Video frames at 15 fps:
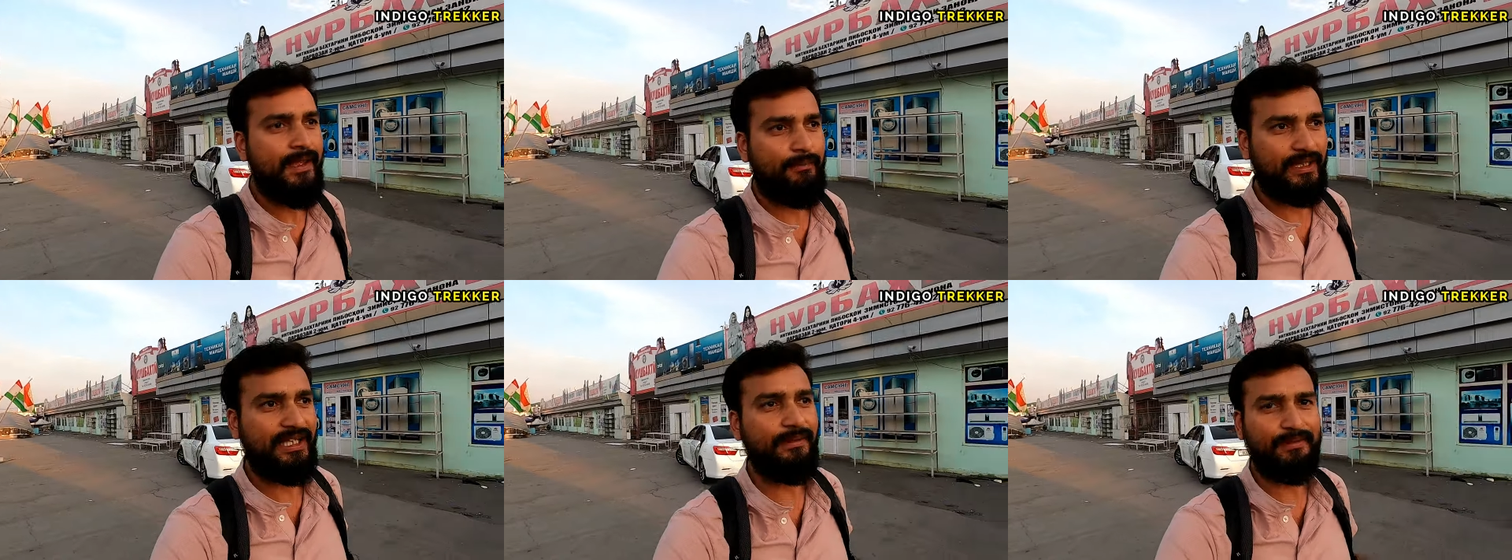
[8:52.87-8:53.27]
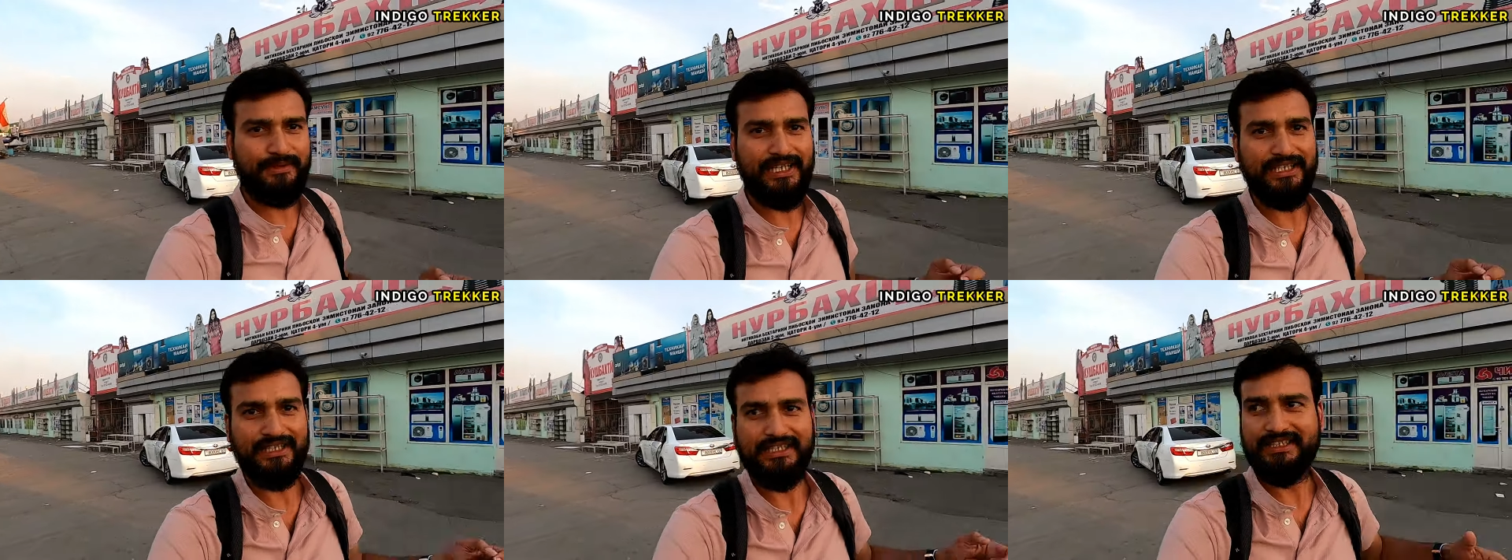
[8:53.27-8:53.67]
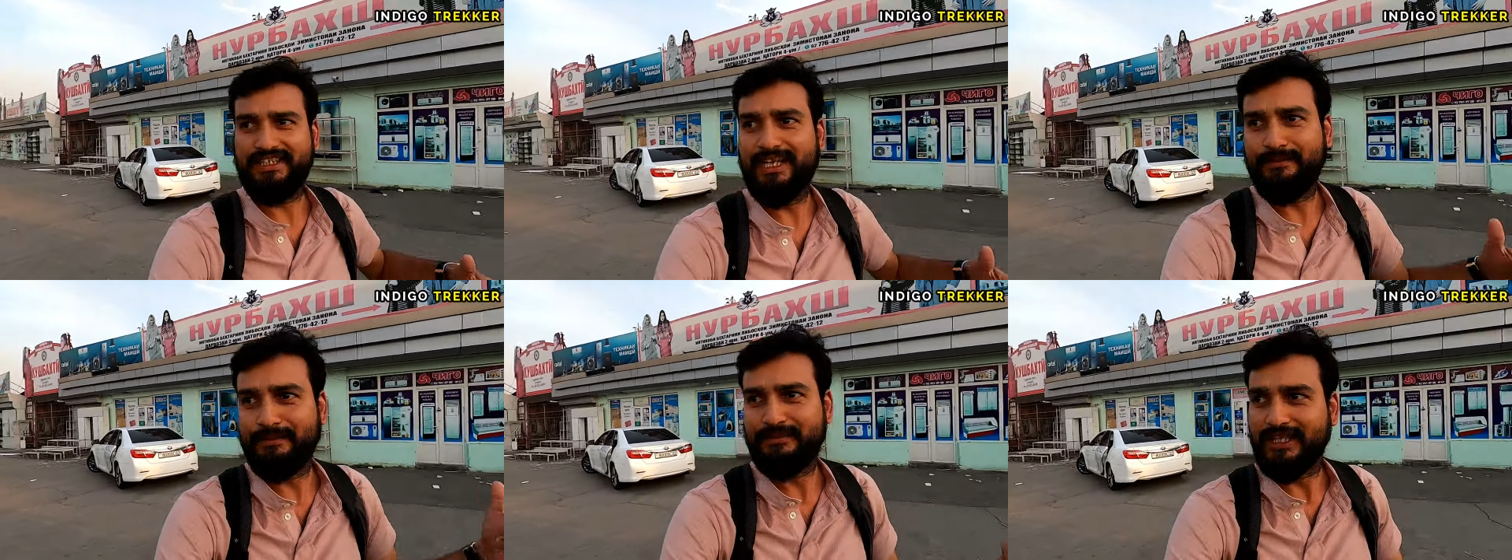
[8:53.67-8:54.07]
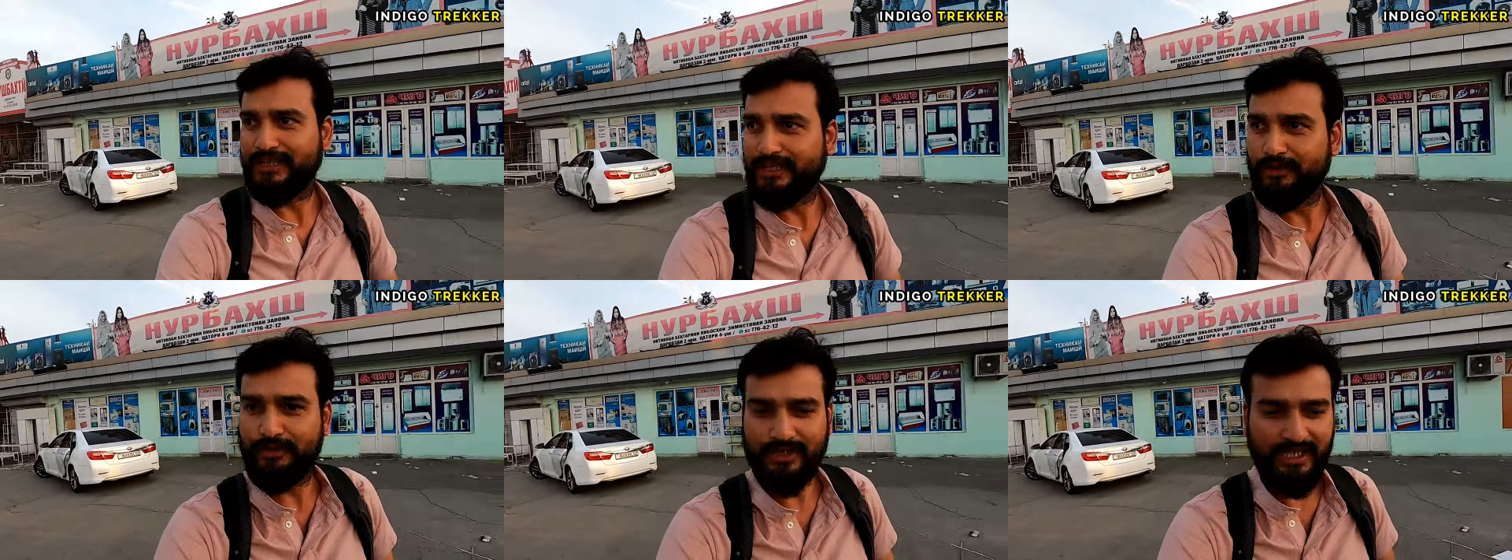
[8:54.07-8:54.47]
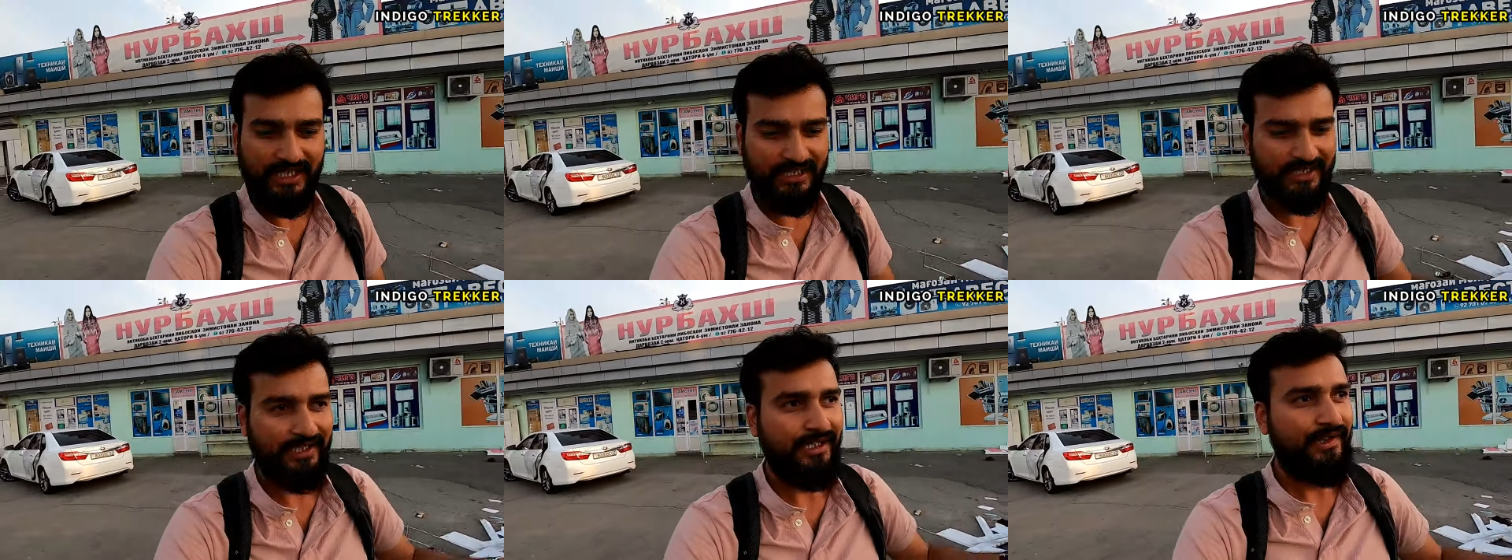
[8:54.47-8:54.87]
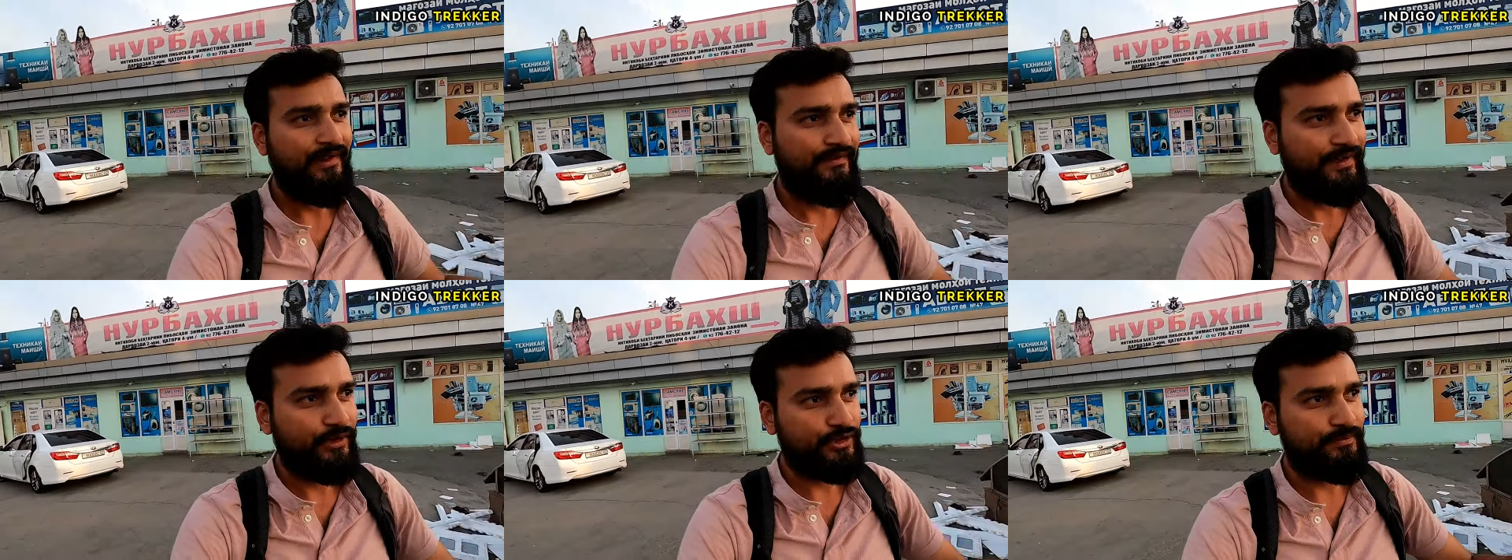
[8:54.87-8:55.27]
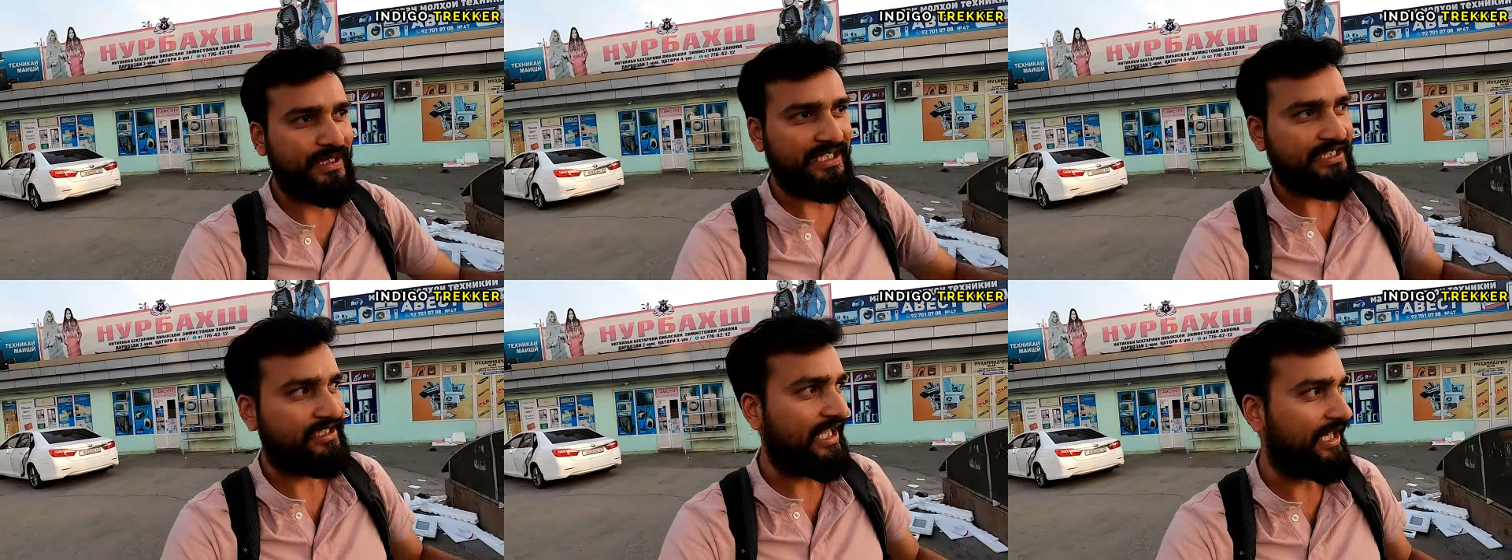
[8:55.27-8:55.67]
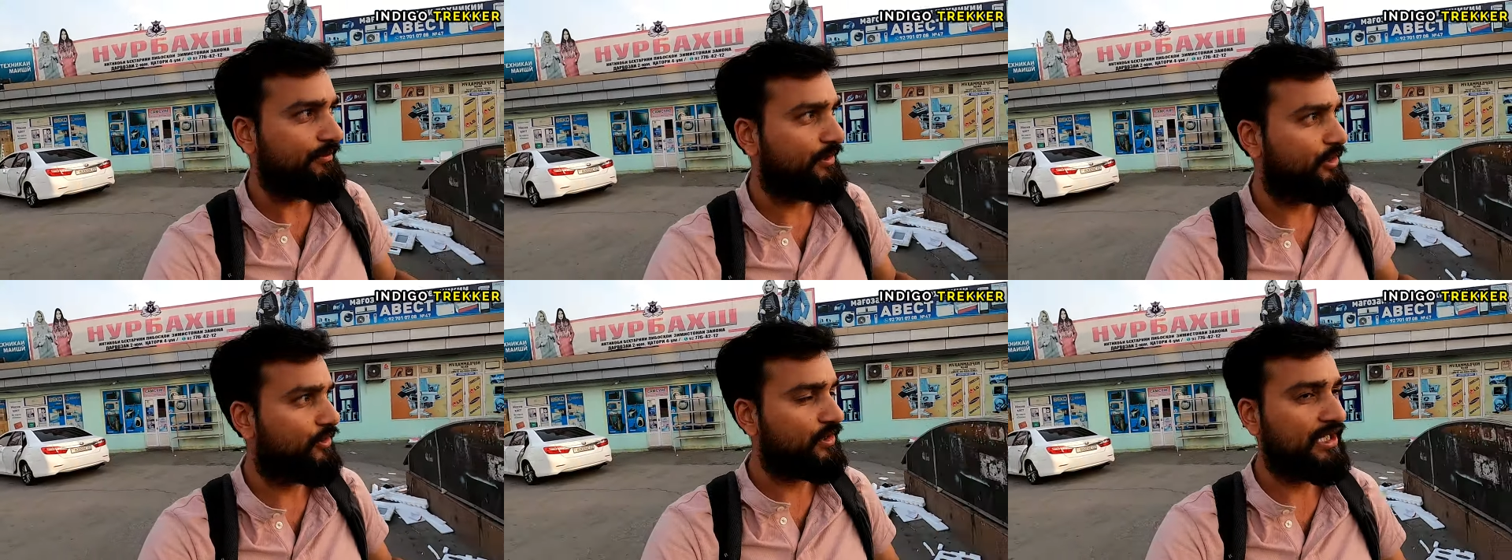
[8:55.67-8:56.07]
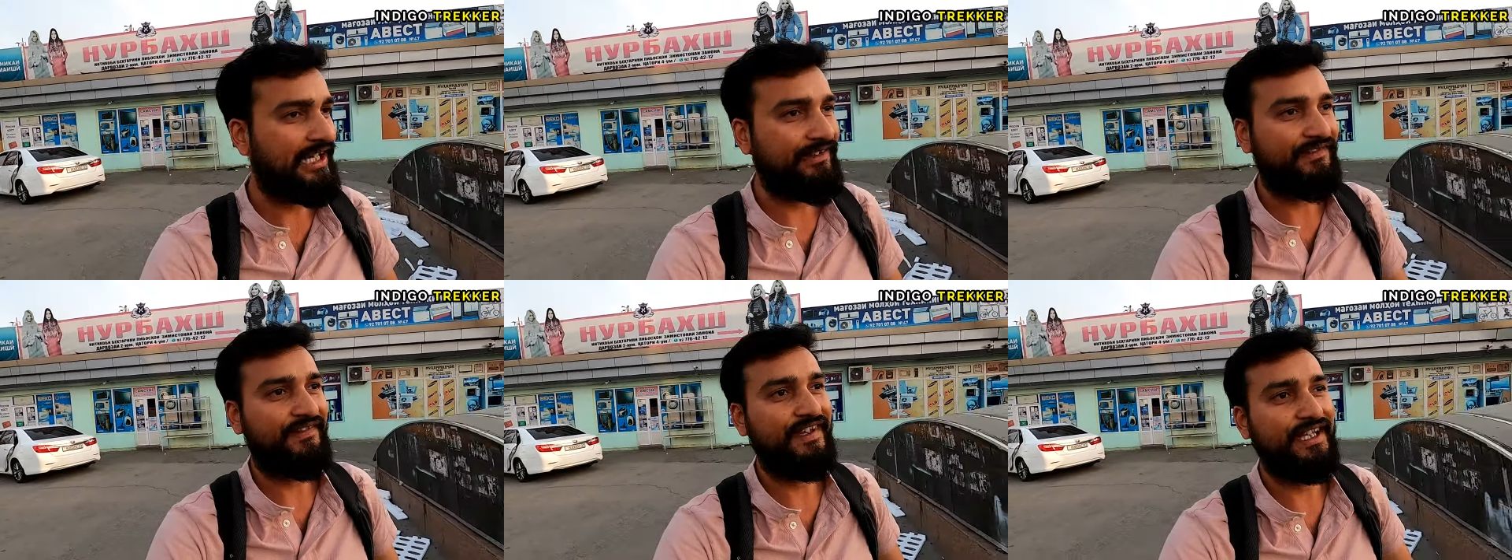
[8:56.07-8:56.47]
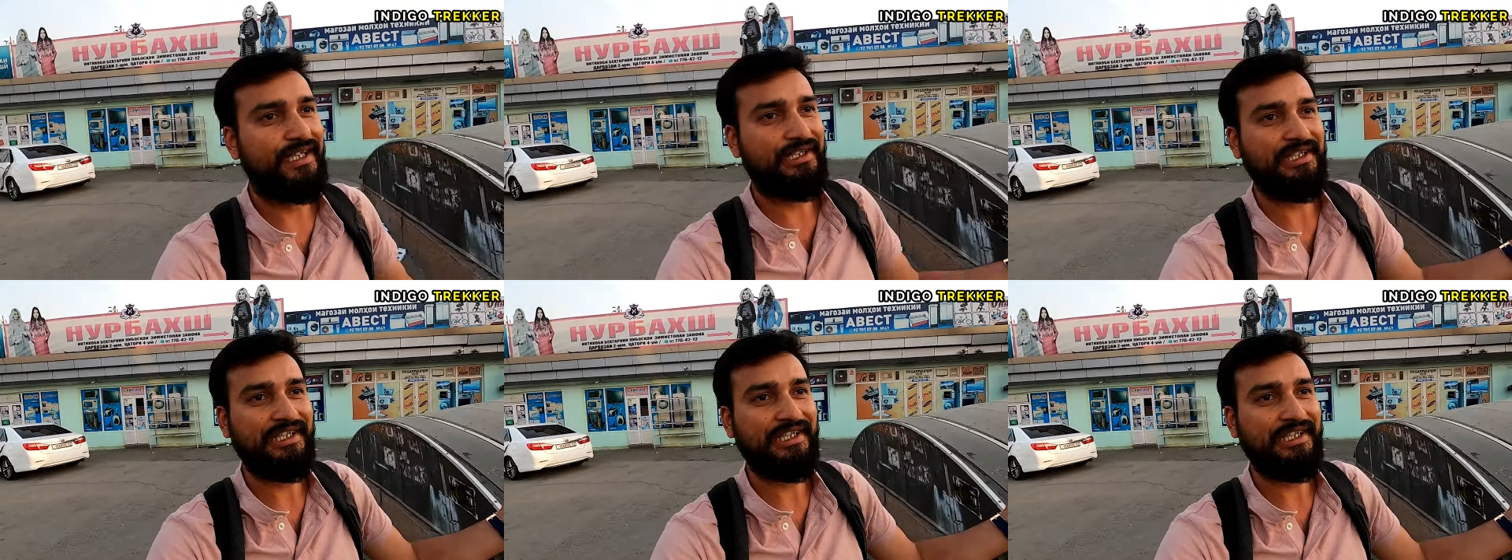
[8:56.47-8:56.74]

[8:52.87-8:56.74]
मतलब ताजिकिस्तान में जल्दी होगा फिर उज्बेकिस्तान में होगा फिर